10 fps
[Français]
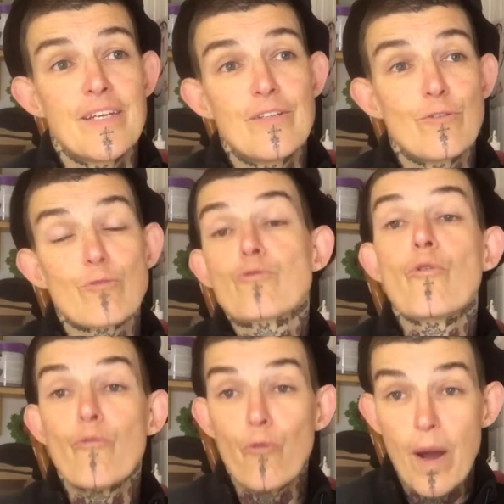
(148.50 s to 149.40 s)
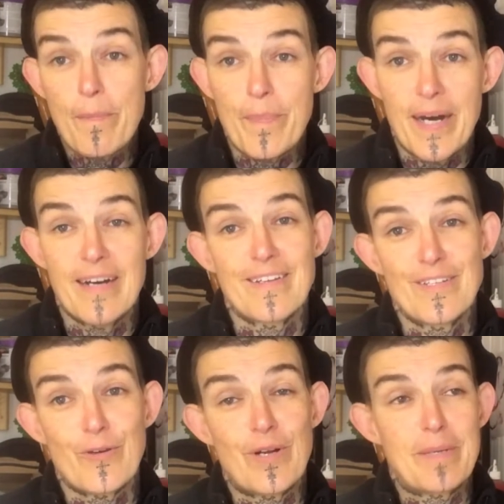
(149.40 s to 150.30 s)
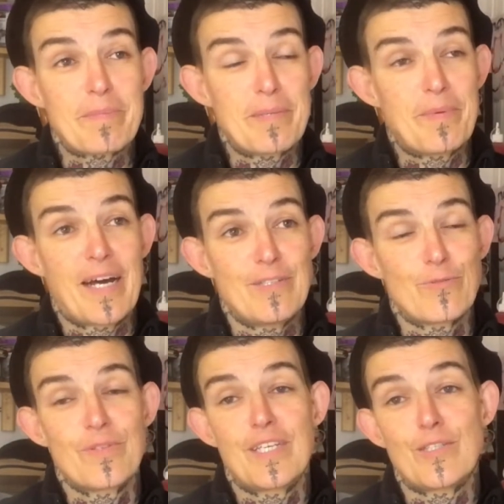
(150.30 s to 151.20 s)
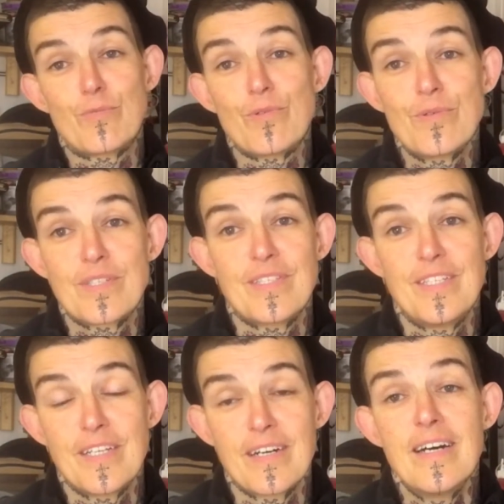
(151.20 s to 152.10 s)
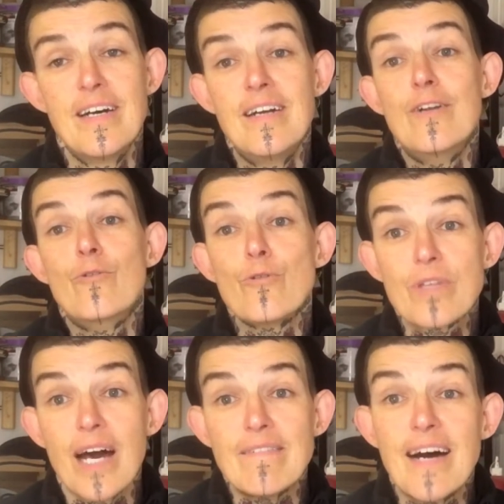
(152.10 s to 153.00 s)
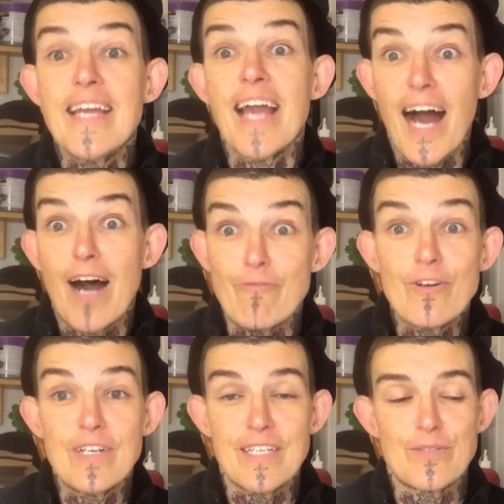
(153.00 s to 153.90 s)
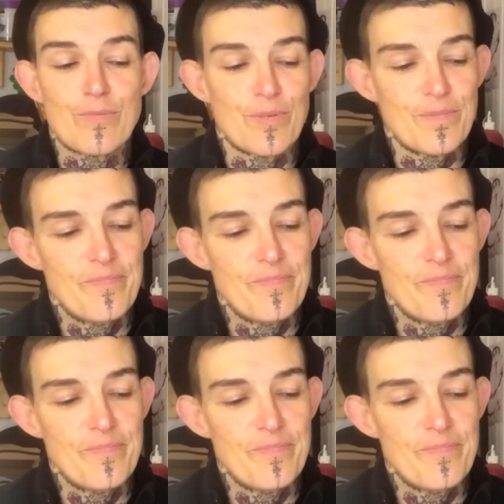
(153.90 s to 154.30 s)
dans ce qu'on voit pas dans la préparation d'expo, c'est-à-dire le travail avant l'expo.